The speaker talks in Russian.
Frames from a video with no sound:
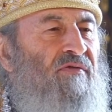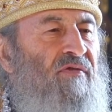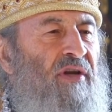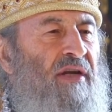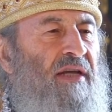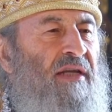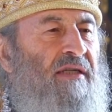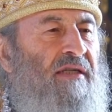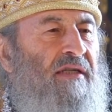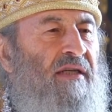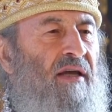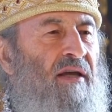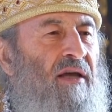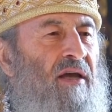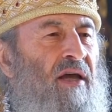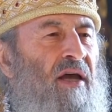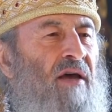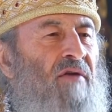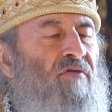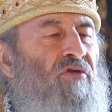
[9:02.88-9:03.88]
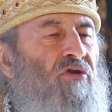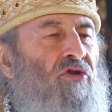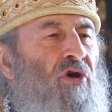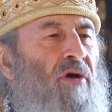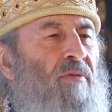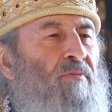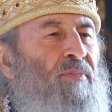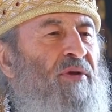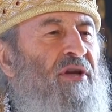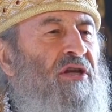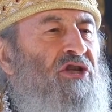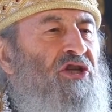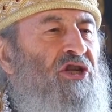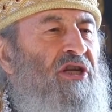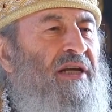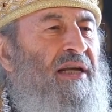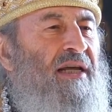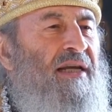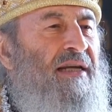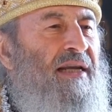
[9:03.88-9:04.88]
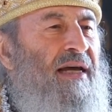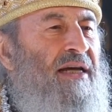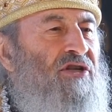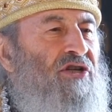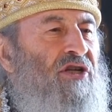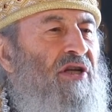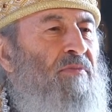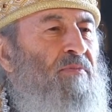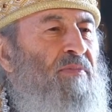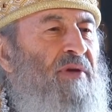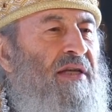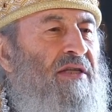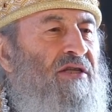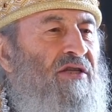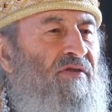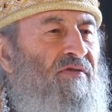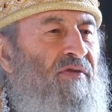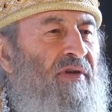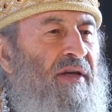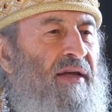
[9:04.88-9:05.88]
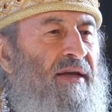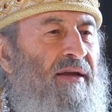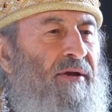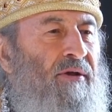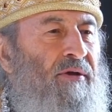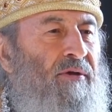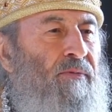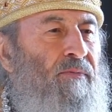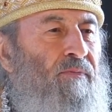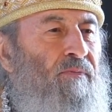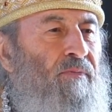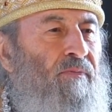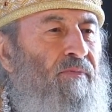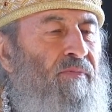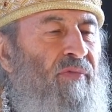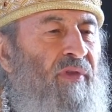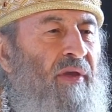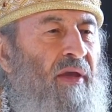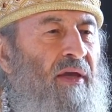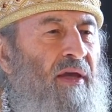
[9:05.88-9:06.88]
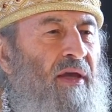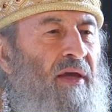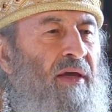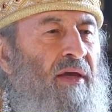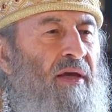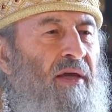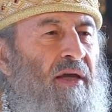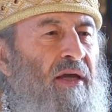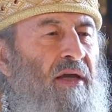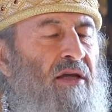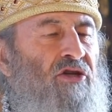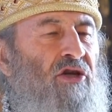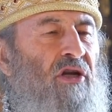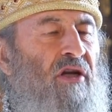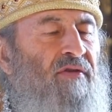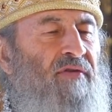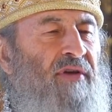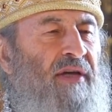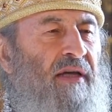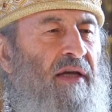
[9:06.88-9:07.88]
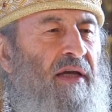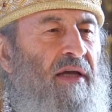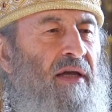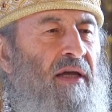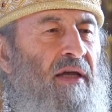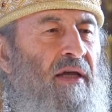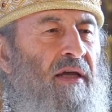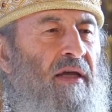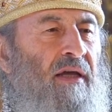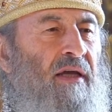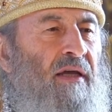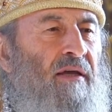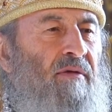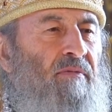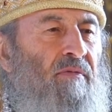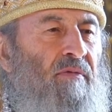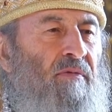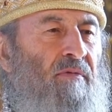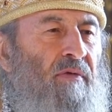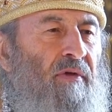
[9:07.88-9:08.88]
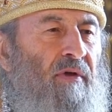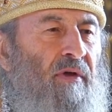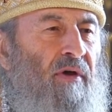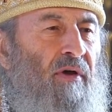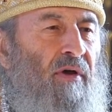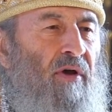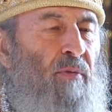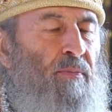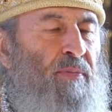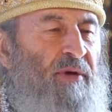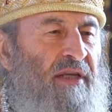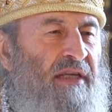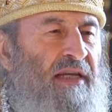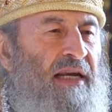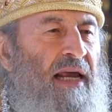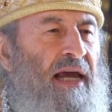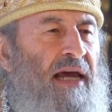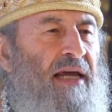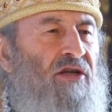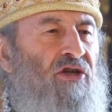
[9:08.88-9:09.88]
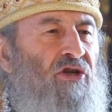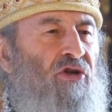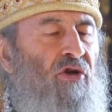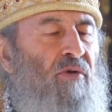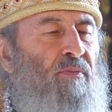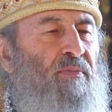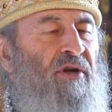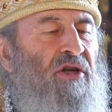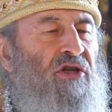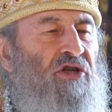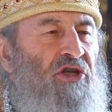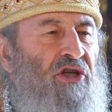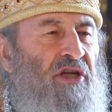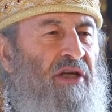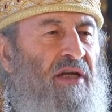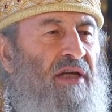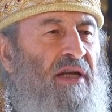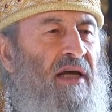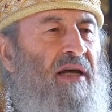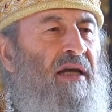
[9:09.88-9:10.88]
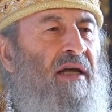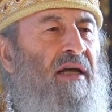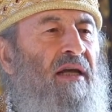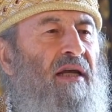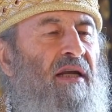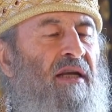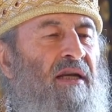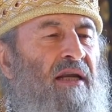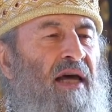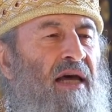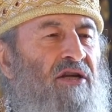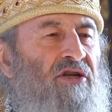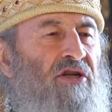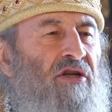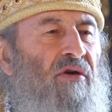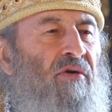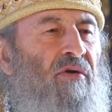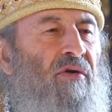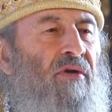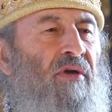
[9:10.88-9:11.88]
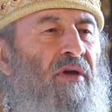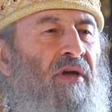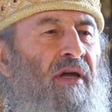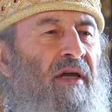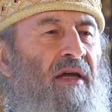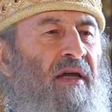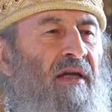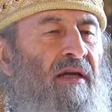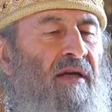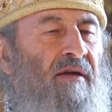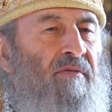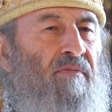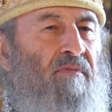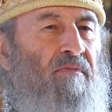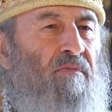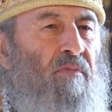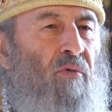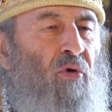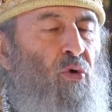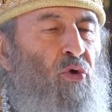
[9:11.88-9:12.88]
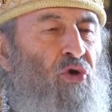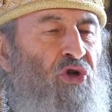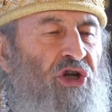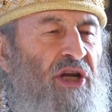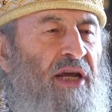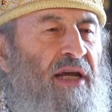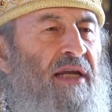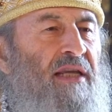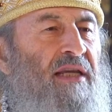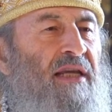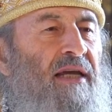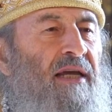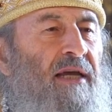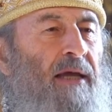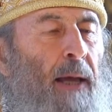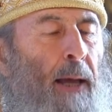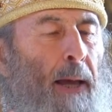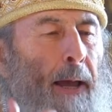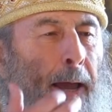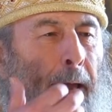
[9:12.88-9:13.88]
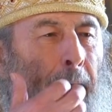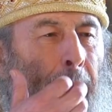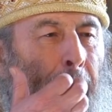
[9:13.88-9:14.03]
творится, в чем причина наших бедствий. И человек э, определяет, что причина нашего э, крушения –